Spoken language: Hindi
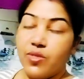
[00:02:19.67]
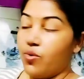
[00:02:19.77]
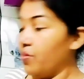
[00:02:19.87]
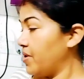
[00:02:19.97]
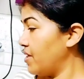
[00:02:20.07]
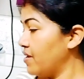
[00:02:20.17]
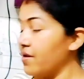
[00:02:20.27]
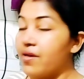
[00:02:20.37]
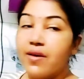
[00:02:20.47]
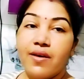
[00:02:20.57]
तो अभी
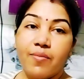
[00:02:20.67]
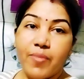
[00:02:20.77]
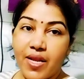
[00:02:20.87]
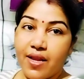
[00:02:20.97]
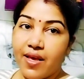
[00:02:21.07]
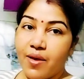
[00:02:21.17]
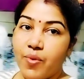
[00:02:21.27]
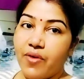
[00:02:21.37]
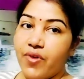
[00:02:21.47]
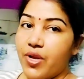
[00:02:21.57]
बने रहिए
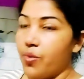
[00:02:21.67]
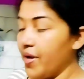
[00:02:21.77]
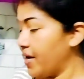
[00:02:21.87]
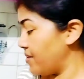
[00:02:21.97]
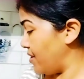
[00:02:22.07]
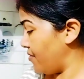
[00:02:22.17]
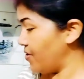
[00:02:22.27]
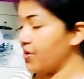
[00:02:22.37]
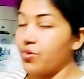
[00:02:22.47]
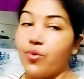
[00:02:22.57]
मेरे वीडियो में एंड तक
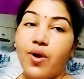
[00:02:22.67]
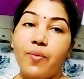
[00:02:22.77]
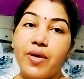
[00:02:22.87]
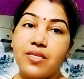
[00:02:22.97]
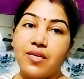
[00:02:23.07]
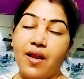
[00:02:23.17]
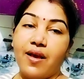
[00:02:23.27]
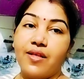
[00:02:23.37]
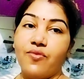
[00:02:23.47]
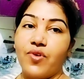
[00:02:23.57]
वीडियो थोड़ा भी अच्छा
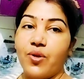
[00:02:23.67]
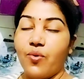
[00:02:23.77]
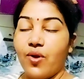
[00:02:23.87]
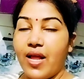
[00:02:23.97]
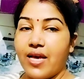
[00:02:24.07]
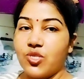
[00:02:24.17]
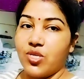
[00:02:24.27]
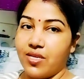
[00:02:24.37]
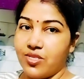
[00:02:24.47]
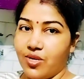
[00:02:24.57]
लगे तो वीडियो को लाइक
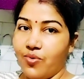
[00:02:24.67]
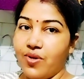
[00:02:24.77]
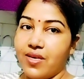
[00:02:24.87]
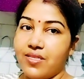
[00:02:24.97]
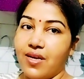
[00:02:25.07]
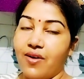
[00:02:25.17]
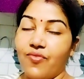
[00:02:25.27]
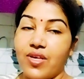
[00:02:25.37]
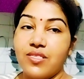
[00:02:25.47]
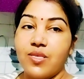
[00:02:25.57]
शेयर जरूर कीजिएगा
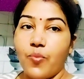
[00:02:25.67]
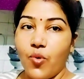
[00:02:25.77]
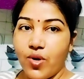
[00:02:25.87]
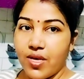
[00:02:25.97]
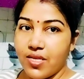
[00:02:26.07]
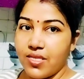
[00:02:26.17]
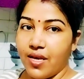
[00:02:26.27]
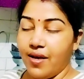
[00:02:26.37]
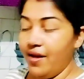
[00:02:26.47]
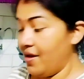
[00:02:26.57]
फ्रेंड्स सपोर्ट
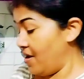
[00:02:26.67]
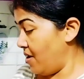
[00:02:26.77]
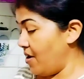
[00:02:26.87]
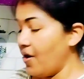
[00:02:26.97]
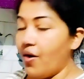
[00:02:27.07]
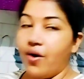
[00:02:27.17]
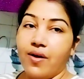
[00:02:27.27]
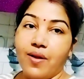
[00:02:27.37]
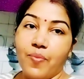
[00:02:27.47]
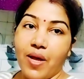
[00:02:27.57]
कीजिएगा
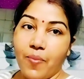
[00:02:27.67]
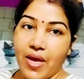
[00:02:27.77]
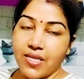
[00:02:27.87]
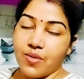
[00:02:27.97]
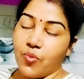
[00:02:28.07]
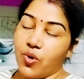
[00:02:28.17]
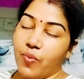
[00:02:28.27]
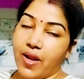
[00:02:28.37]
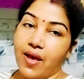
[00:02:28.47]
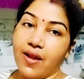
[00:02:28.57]
और अपना प्यार सपोर्ट
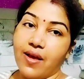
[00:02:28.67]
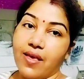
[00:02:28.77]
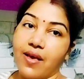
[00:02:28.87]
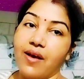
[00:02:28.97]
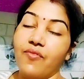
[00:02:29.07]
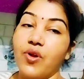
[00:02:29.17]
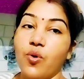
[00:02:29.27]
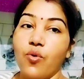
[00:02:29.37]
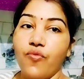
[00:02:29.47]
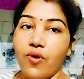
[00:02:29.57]
बनाए रखिएगा वीडियो
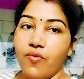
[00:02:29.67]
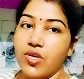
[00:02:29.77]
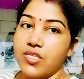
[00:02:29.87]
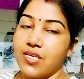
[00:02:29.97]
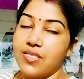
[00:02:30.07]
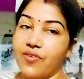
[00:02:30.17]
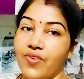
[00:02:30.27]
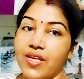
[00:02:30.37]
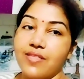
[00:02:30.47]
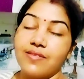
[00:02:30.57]
को फुल वॉच कीजिए
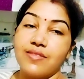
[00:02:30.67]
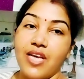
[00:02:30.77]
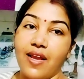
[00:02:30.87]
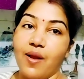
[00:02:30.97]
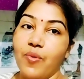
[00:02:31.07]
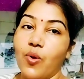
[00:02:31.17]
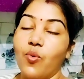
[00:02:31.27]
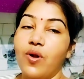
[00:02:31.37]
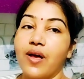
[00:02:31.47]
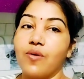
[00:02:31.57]
फ्रेंड्स चैनल
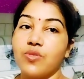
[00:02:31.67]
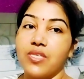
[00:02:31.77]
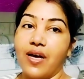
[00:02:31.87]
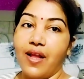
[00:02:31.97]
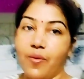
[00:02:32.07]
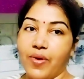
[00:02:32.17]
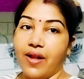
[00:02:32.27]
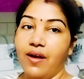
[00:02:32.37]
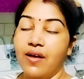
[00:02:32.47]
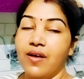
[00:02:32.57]
बिल्कुल डाउन जा रहा है
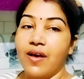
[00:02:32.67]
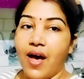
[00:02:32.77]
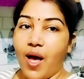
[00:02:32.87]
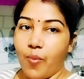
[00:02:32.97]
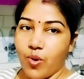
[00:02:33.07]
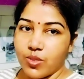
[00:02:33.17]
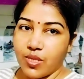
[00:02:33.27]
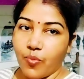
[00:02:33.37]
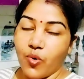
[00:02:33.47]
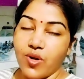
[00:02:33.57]
मेरा आप लोग
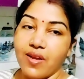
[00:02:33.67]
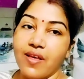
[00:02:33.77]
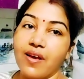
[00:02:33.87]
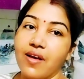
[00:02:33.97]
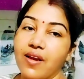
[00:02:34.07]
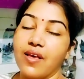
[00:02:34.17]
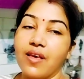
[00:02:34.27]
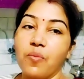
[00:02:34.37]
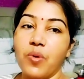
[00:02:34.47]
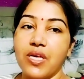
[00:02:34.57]
सपोर्ट ही नहीं कर रहे
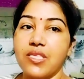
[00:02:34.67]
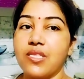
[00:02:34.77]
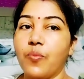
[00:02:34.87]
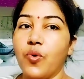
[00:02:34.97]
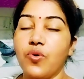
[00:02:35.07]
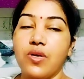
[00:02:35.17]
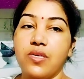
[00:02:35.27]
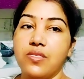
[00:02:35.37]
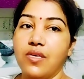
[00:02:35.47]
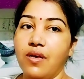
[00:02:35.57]
हैं प्लीज़ सपोर्ट
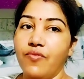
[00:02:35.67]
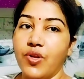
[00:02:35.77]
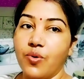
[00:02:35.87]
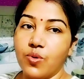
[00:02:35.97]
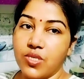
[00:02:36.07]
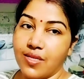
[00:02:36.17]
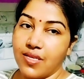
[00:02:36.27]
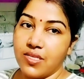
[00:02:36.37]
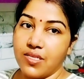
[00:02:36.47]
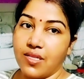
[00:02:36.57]
कीजिए वीडियो को ज़्यादा
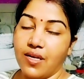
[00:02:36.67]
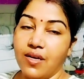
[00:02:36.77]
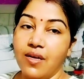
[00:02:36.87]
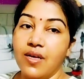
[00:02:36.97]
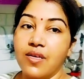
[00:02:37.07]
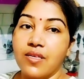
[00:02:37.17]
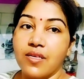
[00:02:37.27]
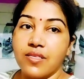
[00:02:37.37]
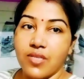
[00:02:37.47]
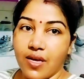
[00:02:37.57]
से ज़्यादा
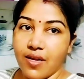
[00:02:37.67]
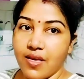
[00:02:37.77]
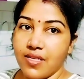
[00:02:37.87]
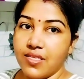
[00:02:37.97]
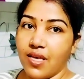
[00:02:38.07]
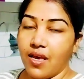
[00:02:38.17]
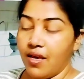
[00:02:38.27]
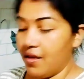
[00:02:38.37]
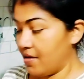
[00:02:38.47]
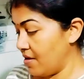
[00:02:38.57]
शेयर
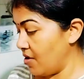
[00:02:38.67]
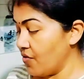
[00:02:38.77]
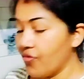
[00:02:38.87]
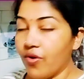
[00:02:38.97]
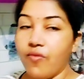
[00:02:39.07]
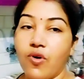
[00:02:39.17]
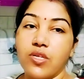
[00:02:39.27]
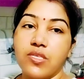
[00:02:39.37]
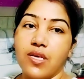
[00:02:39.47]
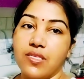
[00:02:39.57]
कीजिए फुल
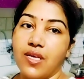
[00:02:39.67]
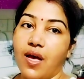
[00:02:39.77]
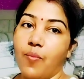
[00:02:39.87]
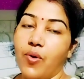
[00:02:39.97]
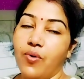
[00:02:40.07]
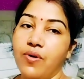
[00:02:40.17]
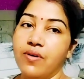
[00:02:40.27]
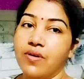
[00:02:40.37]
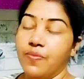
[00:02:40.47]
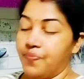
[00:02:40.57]
वॉच कीजिए आप लोग
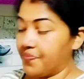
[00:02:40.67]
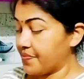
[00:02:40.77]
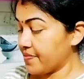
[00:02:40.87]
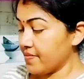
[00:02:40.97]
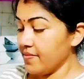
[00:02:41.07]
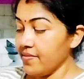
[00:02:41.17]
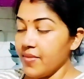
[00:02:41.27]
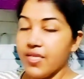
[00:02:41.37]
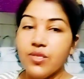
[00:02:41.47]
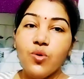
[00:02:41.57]

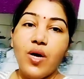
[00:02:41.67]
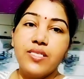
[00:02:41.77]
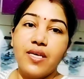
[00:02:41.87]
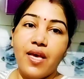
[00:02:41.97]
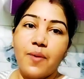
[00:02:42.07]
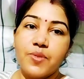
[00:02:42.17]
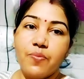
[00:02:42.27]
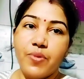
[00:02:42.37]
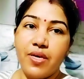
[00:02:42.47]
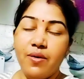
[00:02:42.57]
तो आ जाइए आप सब
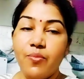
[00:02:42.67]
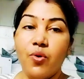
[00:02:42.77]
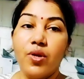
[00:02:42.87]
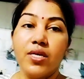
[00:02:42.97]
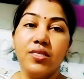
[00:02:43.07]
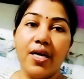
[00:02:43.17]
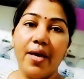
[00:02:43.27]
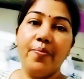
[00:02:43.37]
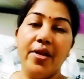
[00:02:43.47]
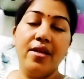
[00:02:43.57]
भी मॉर्निंग चाय
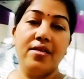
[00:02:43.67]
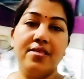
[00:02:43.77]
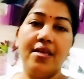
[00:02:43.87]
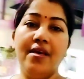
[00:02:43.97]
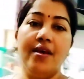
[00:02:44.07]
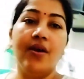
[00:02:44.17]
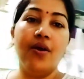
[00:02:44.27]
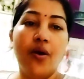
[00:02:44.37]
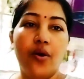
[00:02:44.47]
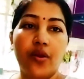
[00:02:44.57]
पी लीजिए
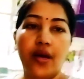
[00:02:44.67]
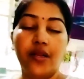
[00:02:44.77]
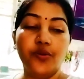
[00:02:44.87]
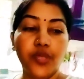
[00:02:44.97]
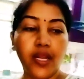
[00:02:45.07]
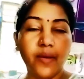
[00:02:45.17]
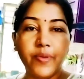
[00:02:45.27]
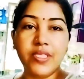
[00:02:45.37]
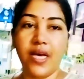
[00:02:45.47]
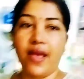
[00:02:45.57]
और अनुषा ने भी
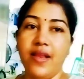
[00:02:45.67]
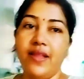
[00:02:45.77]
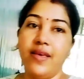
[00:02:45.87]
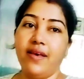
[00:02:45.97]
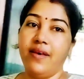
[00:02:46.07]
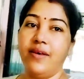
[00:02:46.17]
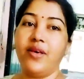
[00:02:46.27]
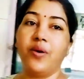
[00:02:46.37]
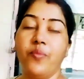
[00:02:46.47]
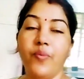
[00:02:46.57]
चाय ली है
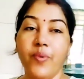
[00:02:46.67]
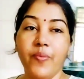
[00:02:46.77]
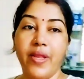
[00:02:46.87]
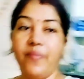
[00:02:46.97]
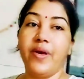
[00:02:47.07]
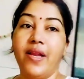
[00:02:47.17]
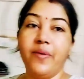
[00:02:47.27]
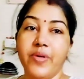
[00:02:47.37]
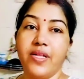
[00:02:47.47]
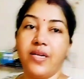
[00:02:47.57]
क्योंकि मम्मी मेरे भी गले
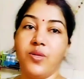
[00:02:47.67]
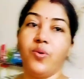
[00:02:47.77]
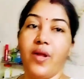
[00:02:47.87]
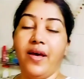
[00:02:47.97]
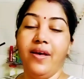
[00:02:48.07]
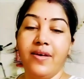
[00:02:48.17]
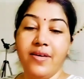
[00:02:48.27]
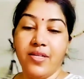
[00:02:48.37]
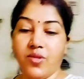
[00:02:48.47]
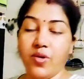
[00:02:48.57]
में दर्द हो रहा
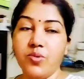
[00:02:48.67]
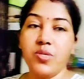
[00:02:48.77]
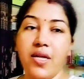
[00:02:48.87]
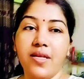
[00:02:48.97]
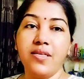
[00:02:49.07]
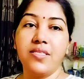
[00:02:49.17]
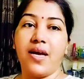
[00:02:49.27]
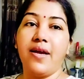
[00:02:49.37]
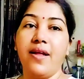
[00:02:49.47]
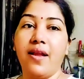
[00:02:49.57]
है तो अनुषा ने
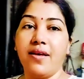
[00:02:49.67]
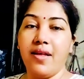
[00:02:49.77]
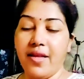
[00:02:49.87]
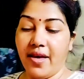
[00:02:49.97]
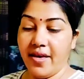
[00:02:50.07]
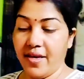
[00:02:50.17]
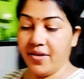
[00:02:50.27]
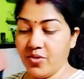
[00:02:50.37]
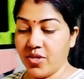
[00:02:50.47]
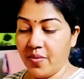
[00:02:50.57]
चाय डाल के ले आई है
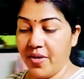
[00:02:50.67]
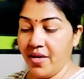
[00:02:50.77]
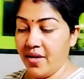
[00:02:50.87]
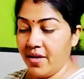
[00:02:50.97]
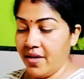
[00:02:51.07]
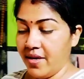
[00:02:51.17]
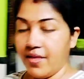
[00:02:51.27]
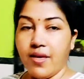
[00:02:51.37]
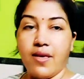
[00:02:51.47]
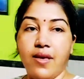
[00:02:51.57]
अनुषा भी ये
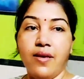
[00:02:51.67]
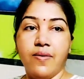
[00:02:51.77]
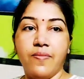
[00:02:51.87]
देखिए